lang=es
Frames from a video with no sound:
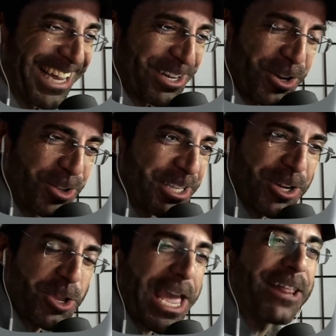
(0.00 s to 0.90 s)
¿No? tío,
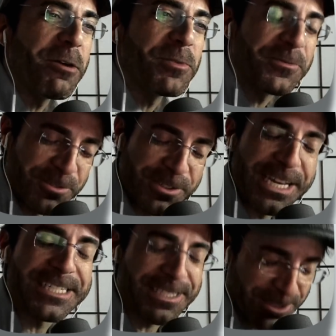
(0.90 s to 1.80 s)
yo he llegado a
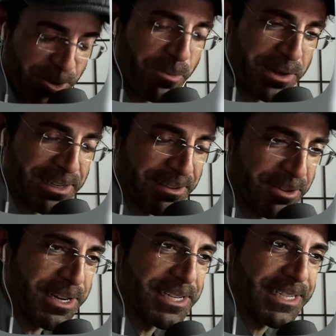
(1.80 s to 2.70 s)
profundas
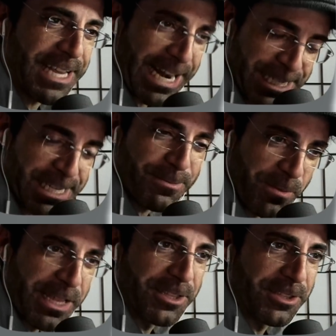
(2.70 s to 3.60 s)
conversaciones en ese
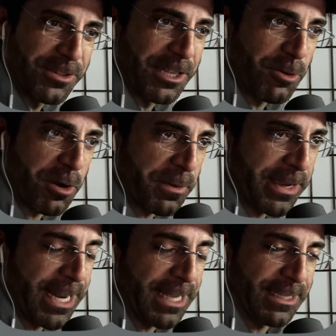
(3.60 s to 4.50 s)
momento de duerme
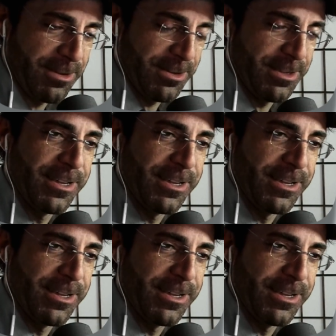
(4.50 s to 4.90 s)
vela, tío.